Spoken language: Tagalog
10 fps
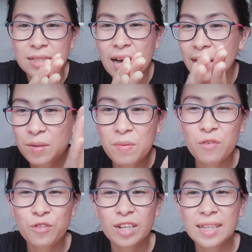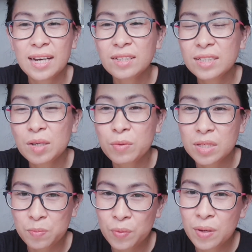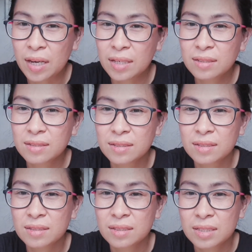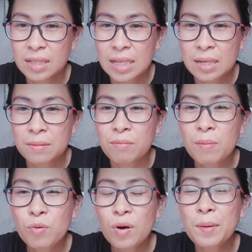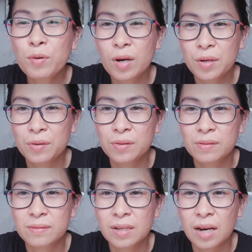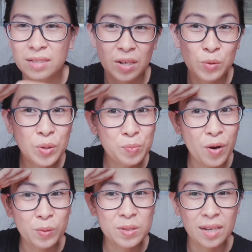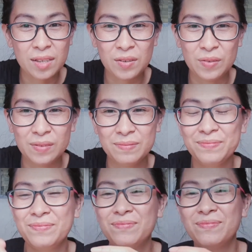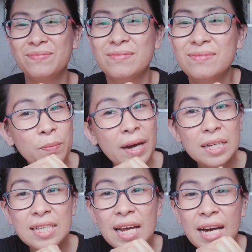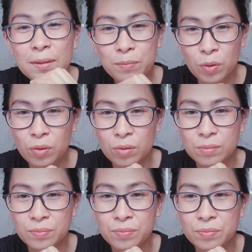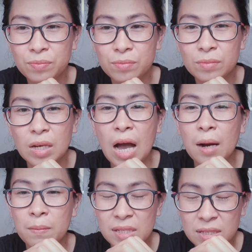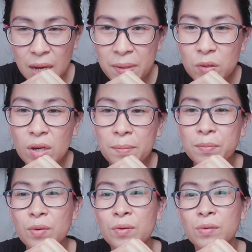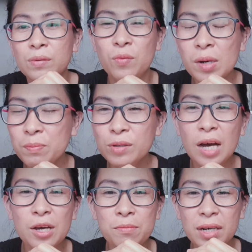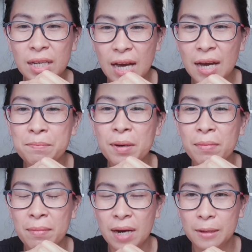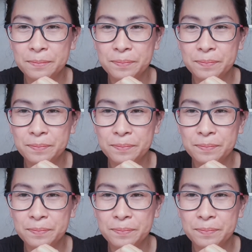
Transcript: Sa ating mga frontliner na best buhay, mabuhay po kayo at saludo po ako sa inyo. Para sa lahat po, ang masasabi ko lang po, wag po tayong magilahan pababa.